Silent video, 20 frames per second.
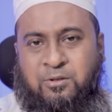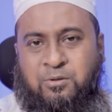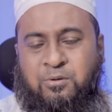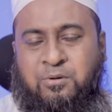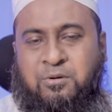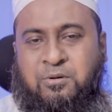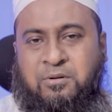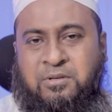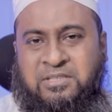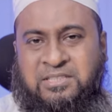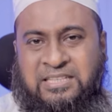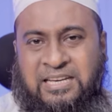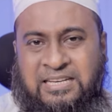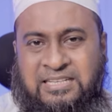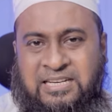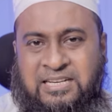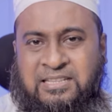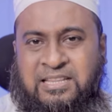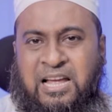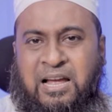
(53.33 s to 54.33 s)
তো সেই
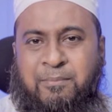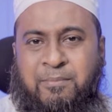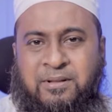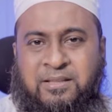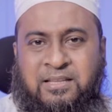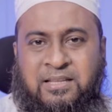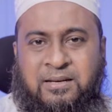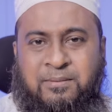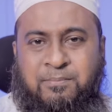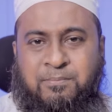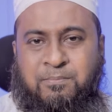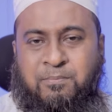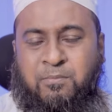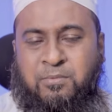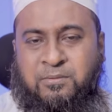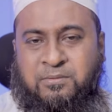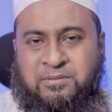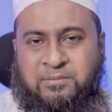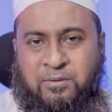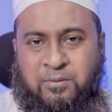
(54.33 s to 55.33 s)
সাথে আমাদের
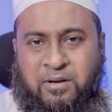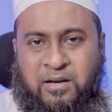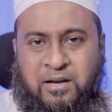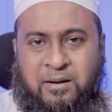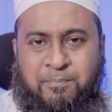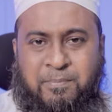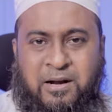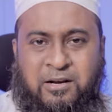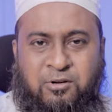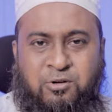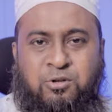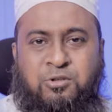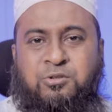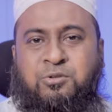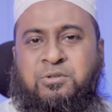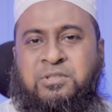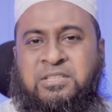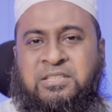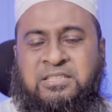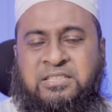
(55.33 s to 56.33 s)

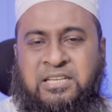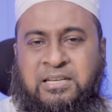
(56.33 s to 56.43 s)
পাঠ্যসূচির